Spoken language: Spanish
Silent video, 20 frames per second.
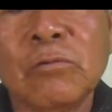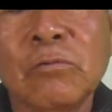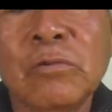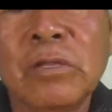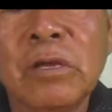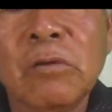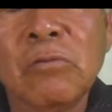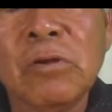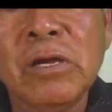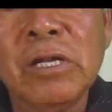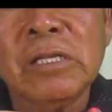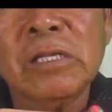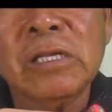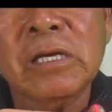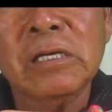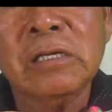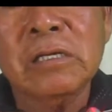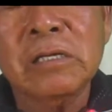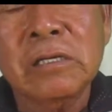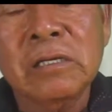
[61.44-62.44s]
Una
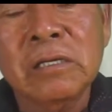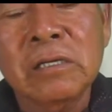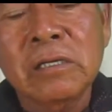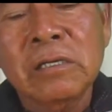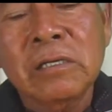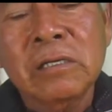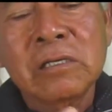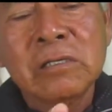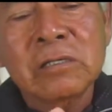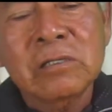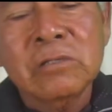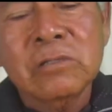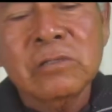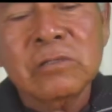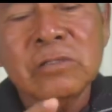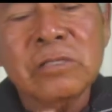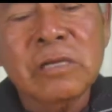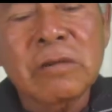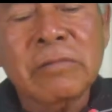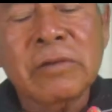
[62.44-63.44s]
vuelta,
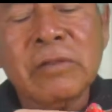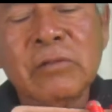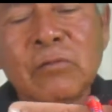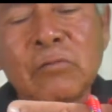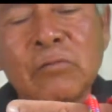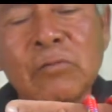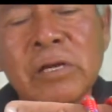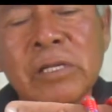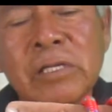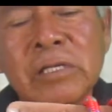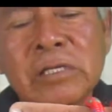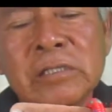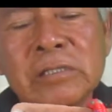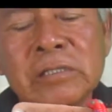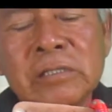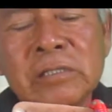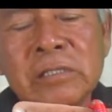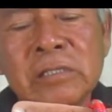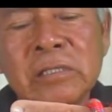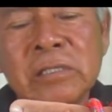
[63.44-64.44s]
ya van dos vueltas
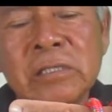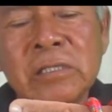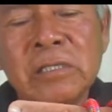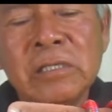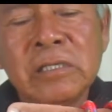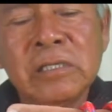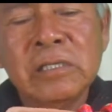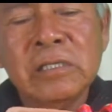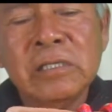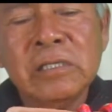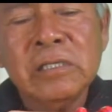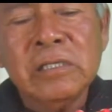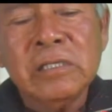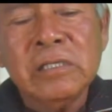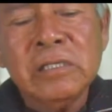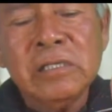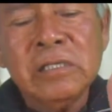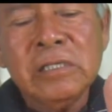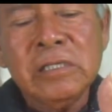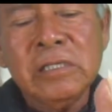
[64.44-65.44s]

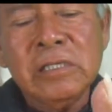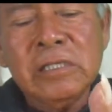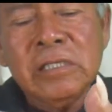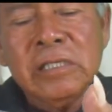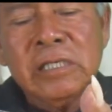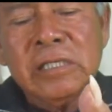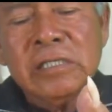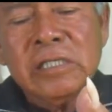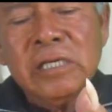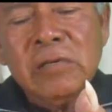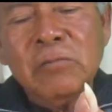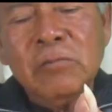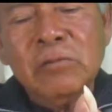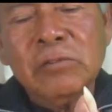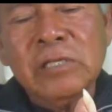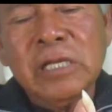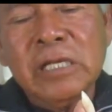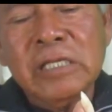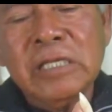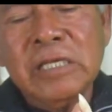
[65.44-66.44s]
y hacemos
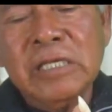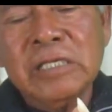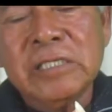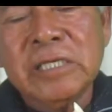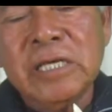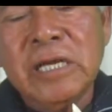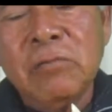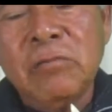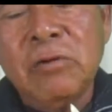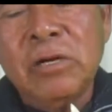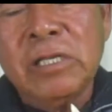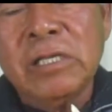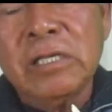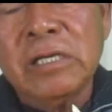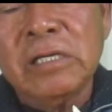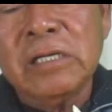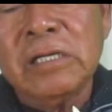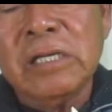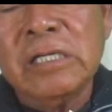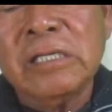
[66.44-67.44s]
la tercera vuelta.
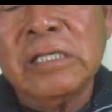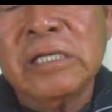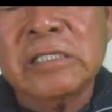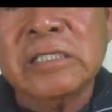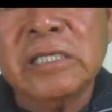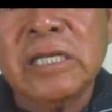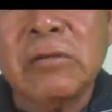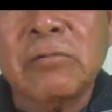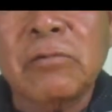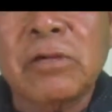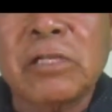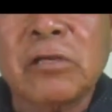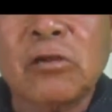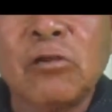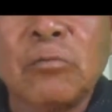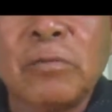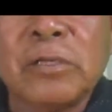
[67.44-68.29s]
La tercera vuelta lo